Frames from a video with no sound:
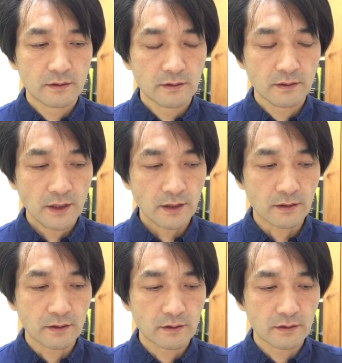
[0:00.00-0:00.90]

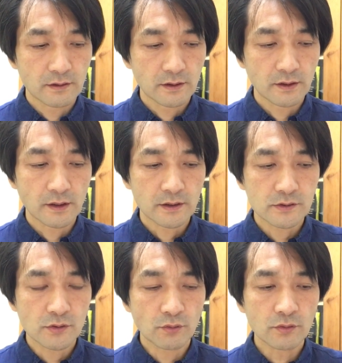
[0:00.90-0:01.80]
で
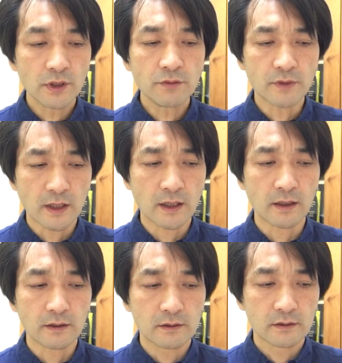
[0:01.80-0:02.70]
そこに
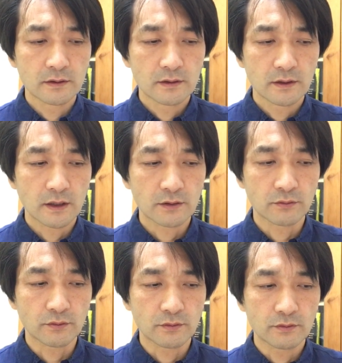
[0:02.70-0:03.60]
はそ
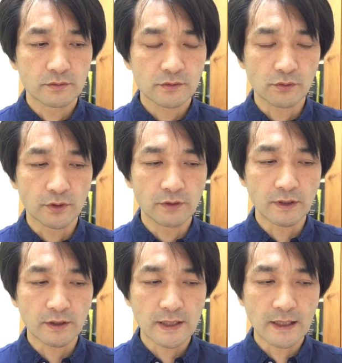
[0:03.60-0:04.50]
のいわ
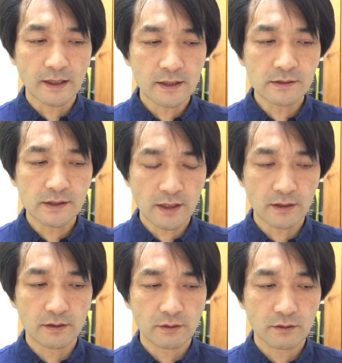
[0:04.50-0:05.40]
ゆる客観
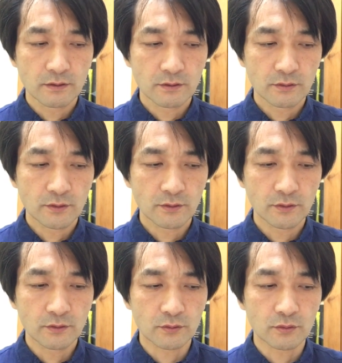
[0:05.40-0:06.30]
性と
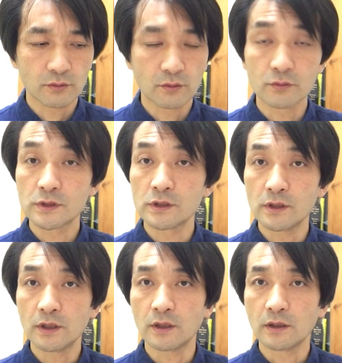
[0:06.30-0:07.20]
いうのと同時
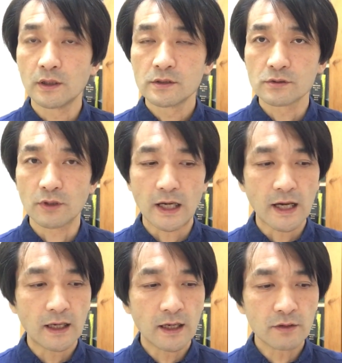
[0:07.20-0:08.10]
に、その
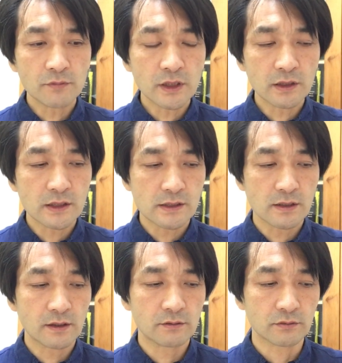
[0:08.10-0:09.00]
明るみに出
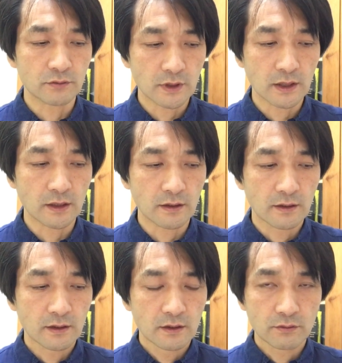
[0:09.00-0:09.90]
されるので、
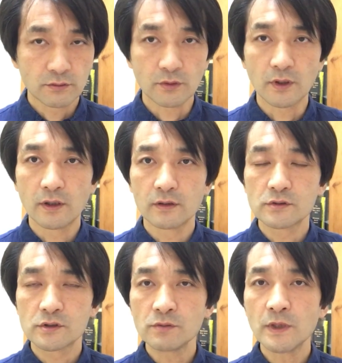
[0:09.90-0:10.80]
この
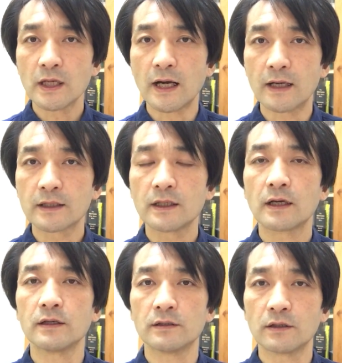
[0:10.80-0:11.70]
罪が明ら
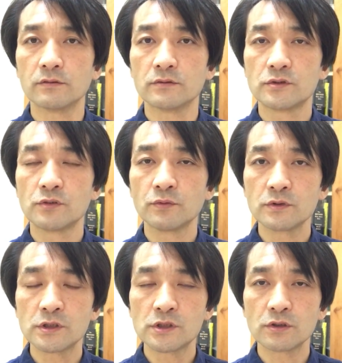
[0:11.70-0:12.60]
かになる、自分
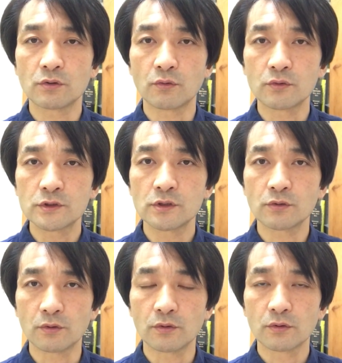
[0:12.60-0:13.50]
自身の落ち度